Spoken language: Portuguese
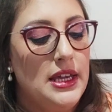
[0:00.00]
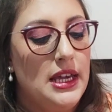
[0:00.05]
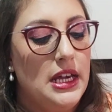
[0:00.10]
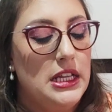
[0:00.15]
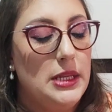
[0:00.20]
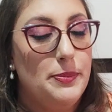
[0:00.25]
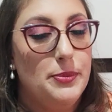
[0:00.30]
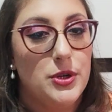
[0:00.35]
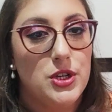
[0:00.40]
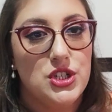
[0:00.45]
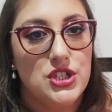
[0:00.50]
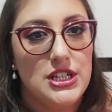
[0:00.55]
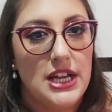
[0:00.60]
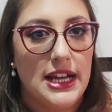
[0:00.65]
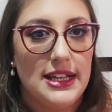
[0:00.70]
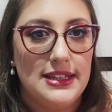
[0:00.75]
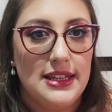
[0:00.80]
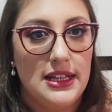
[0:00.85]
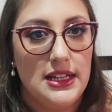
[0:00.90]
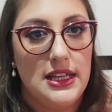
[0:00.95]
Ele
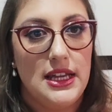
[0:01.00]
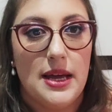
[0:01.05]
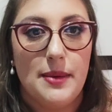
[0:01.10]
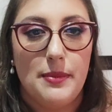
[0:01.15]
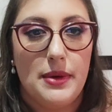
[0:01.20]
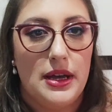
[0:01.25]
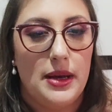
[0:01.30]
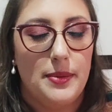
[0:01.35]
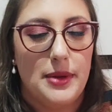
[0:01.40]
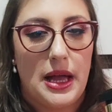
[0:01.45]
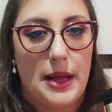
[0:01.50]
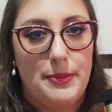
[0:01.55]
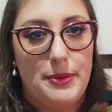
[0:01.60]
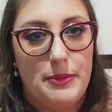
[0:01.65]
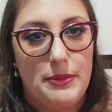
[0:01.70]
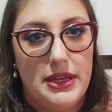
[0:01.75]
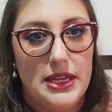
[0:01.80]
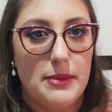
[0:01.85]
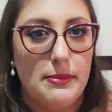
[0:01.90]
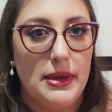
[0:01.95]
projeta ali a, a, a
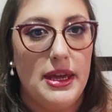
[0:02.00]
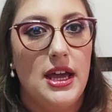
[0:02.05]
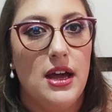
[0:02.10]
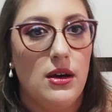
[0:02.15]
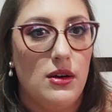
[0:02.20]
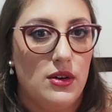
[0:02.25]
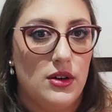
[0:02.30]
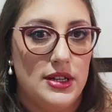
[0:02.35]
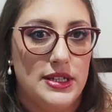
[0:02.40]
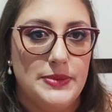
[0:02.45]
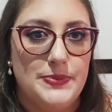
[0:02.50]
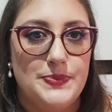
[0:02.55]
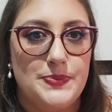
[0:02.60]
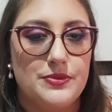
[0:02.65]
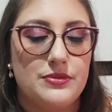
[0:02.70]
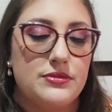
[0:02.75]
primeira meia hora,